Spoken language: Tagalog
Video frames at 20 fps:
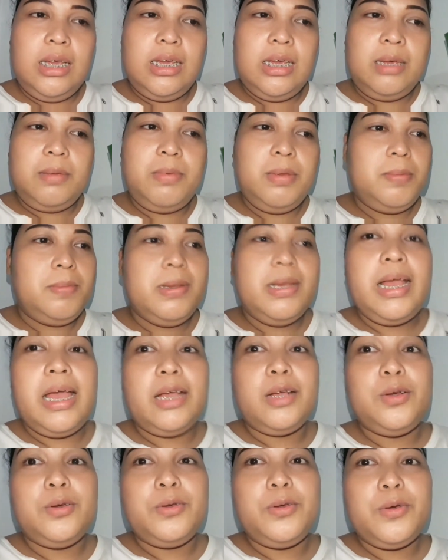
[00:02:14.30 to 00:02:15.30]

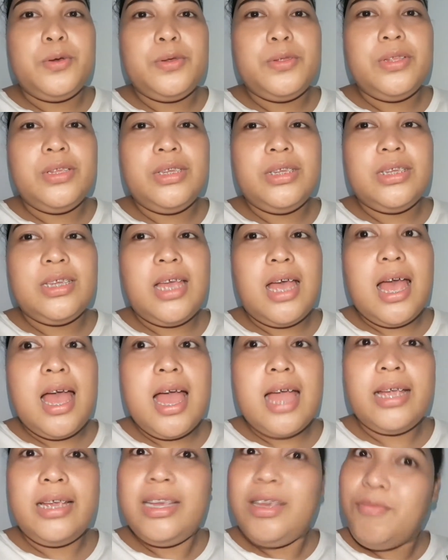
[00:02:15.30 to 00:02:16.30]
ibibigay ko yon
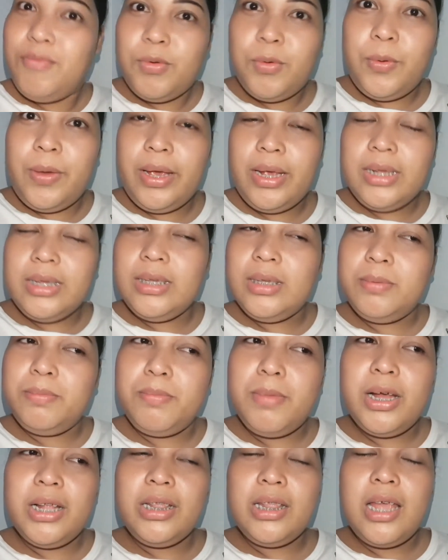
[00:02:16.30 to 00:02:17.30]
sa giveaways
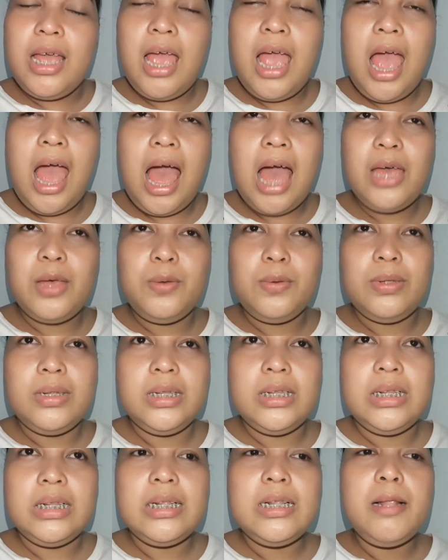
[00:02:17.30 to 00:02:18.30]
but I
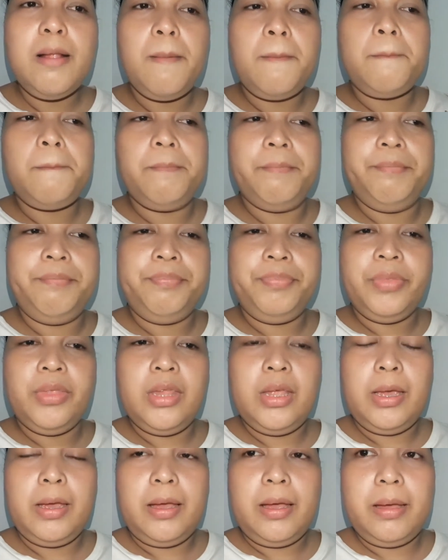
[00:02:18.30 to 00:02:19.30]
will
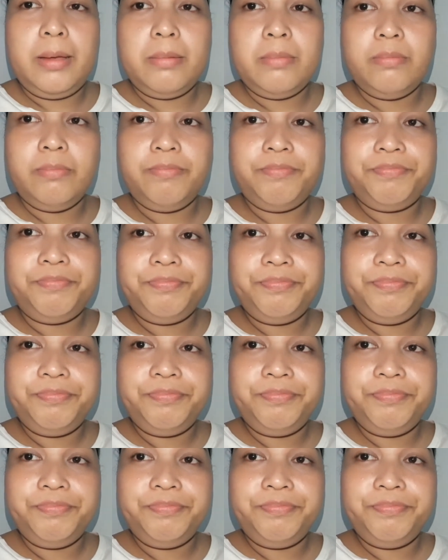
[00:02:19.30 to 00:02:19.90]
um,